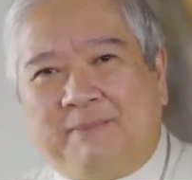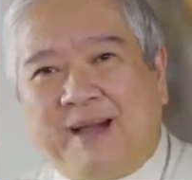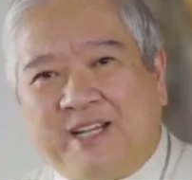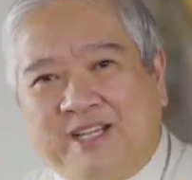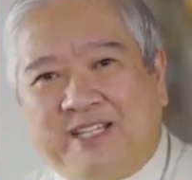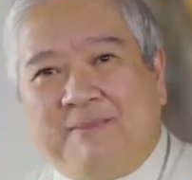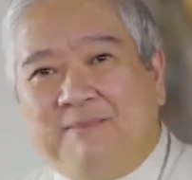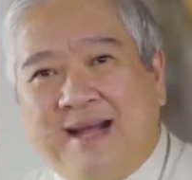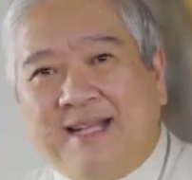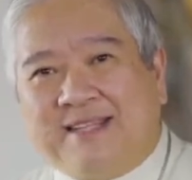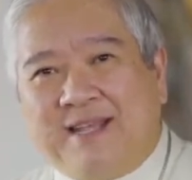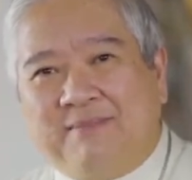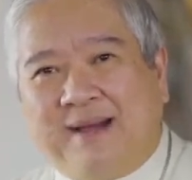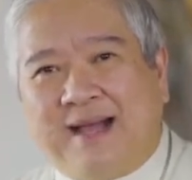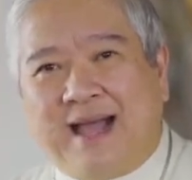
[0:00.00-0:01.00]

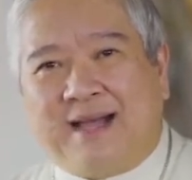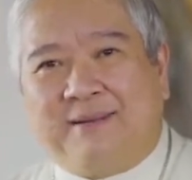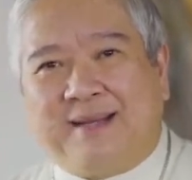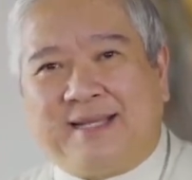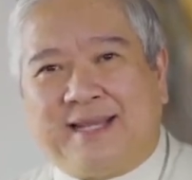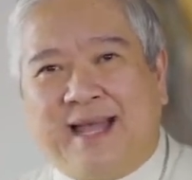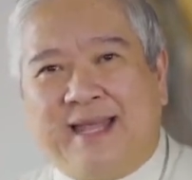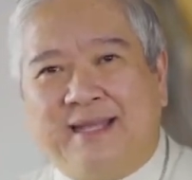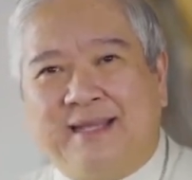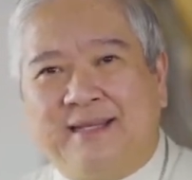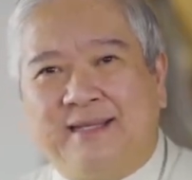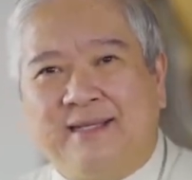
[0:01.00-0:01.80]
pagsibat ay makakamatay.